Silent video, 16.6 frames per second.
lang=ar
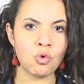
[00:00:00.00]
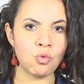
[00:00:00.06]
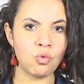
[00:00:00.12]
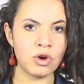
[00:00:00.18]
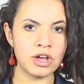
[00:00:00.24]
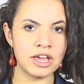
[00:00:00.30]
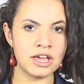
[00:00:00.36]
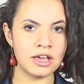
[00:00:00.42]

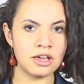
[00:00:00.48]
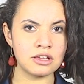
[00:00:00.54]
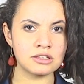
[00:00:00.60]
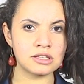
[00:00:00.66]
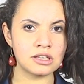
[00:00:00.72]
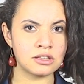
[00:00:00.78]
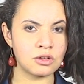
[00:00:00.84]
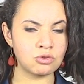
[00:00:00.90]

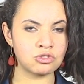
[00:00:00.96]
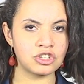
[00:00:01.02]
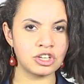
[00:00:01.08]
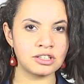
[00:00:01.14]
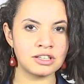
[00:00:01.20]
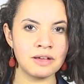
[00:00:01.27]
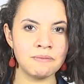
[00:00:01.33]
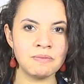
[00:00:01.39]

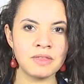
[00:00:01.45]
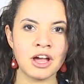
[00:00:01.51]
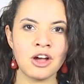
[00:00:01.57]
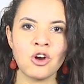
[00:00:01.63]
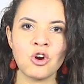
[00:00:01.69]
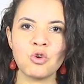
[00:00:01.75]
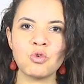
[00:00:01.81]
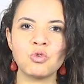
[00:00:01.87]
وسندوتشات
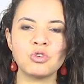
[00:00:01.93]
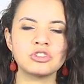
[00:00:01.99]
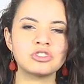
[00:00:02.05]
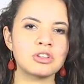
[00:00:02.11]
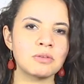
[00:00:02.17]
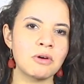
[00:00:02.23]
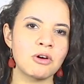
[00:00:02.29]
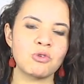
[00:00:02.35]
جبنه
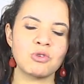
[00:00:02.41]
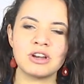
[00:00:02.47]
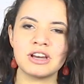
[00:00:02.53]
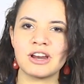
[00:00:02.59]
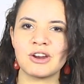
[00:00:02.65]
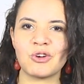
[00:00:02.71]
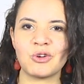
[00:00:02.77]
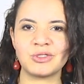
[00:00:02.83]
وقشطه بقى
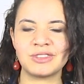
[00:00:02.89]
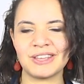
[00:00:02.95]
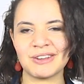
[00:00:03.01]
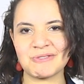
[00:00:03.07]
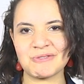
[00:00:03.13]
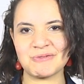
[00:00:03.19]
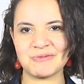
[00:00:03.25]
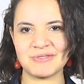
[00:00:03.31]
كلنا نقعد
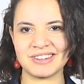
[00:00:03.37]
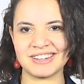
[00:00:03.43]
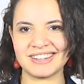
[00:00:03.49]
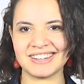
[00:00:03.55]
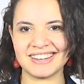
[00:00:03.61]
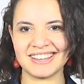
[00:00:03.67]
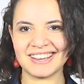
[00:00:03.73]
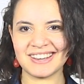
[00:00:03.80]
ناكل ون...
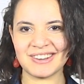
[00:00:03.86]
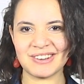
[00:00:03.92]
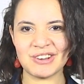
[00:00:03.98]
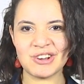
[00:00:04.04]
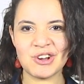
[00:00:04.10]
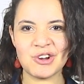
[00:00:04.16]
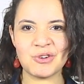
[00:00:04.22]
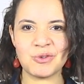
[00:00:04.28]

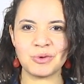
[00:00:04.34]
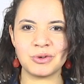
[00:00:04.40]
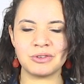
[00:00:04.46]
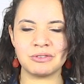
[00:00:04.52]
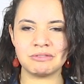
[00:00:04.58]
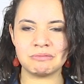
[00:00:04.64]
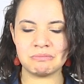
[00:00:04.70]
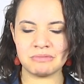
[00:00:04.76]

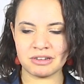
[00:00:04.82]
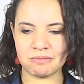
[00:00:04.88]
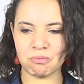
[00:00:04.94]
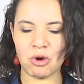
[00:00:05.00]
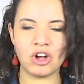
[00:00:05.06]
من